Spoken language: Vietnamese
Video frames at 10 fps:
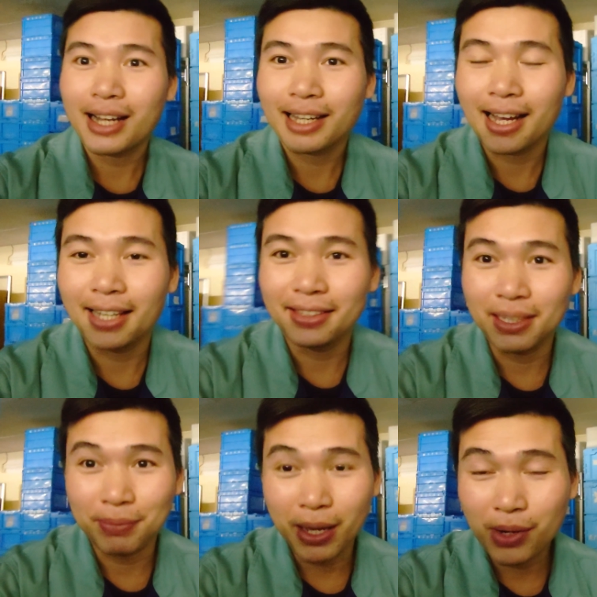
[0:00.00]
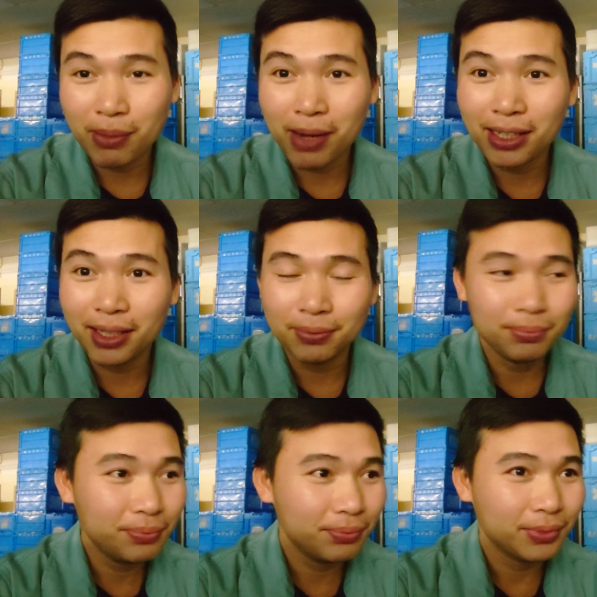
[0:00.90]
và cái tiếp theo các bạn này
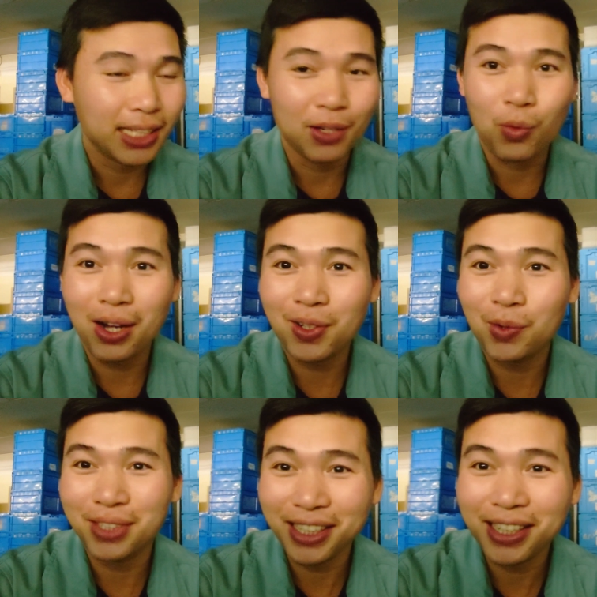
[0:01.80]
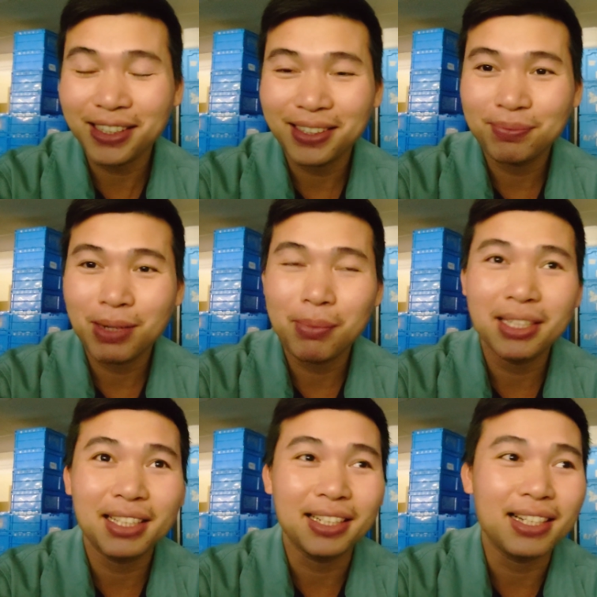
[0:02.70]
cái quan trọng nhất mà
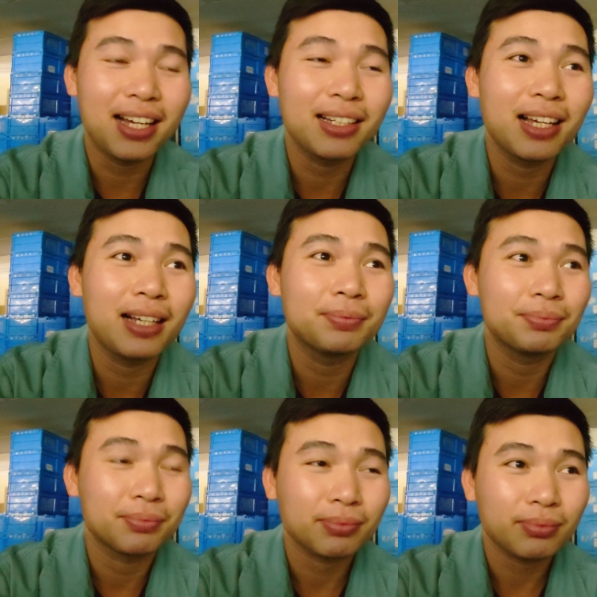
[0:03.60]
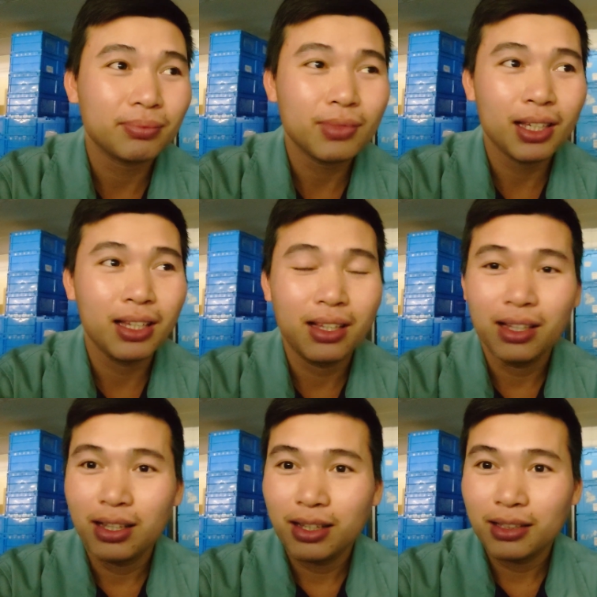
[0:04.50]
mình nghĩ rằng à,
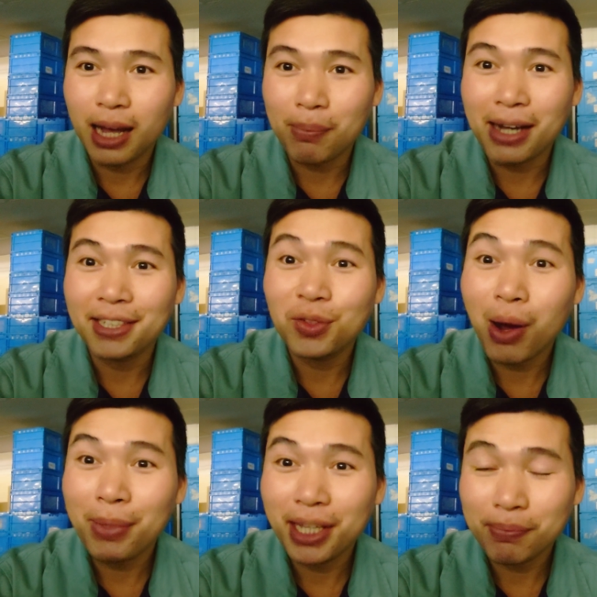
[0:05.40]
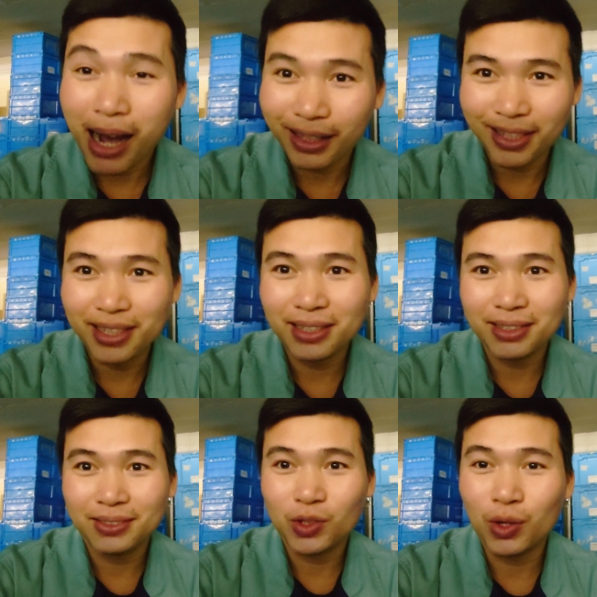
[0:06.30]
các bạn đi qua bên Nhật Bản này á,
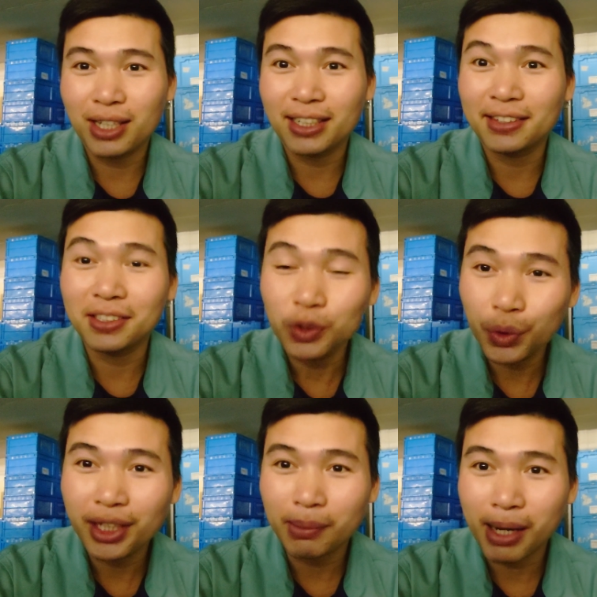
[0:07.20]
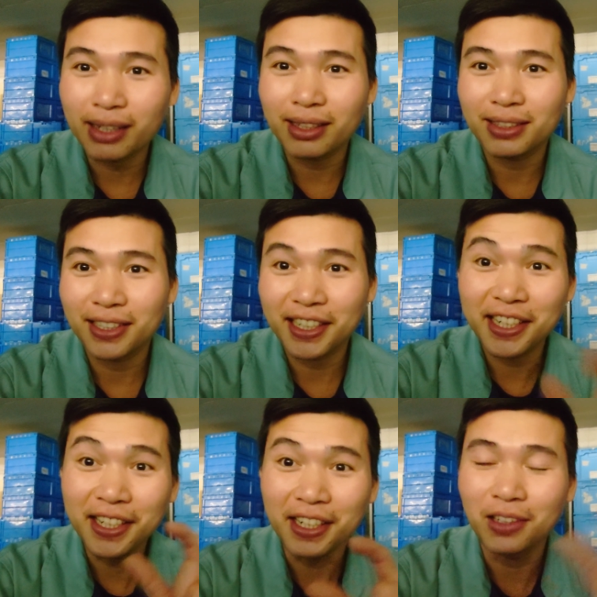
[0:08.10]
đó là cái tư duy các bạn
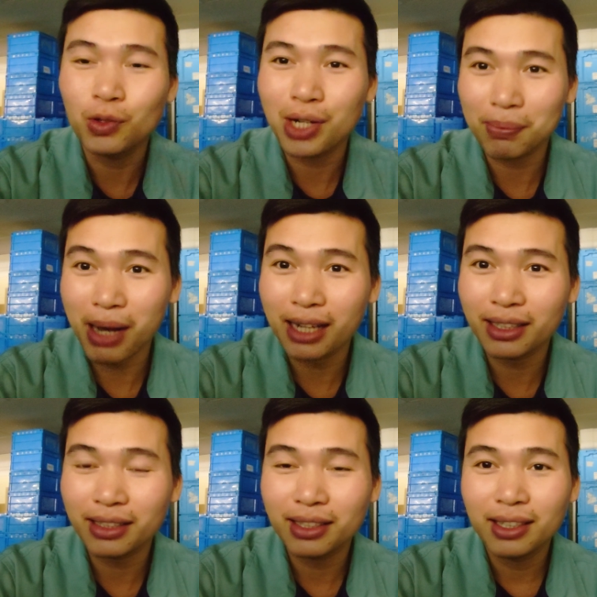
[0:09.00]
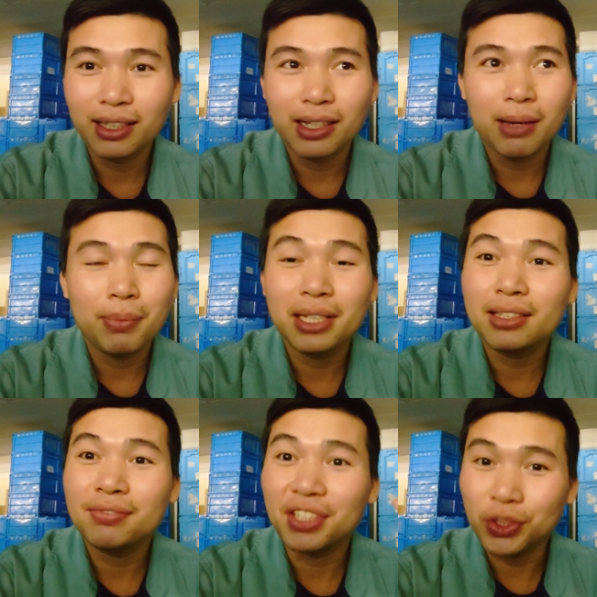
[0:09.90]
cái định hướng của các bạn á
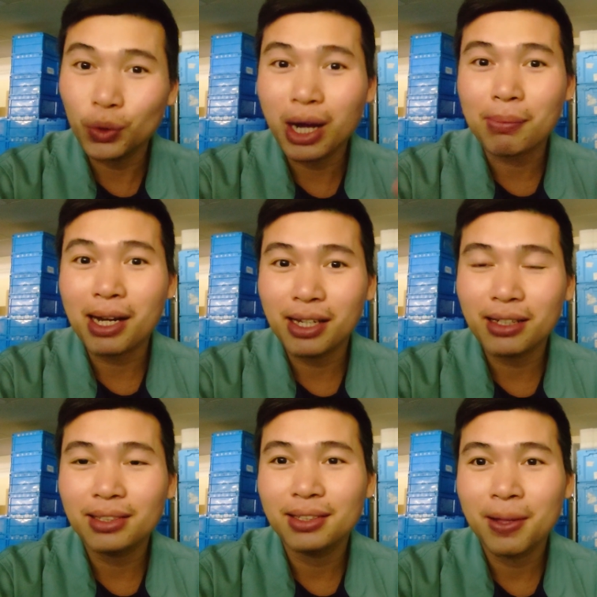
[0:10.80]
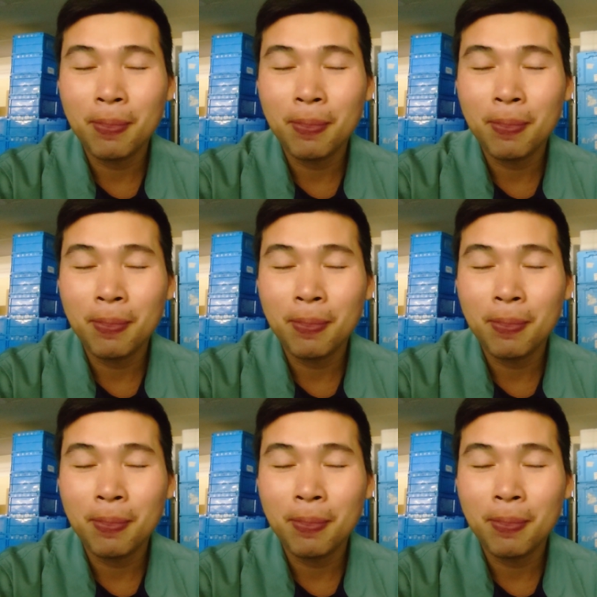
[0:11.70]
mình ví dụ các bạn ha